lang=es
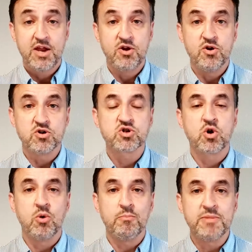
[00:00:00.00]
nos
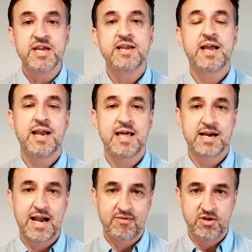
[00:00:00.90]
conviene que la
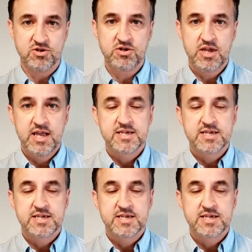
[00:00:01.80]
relación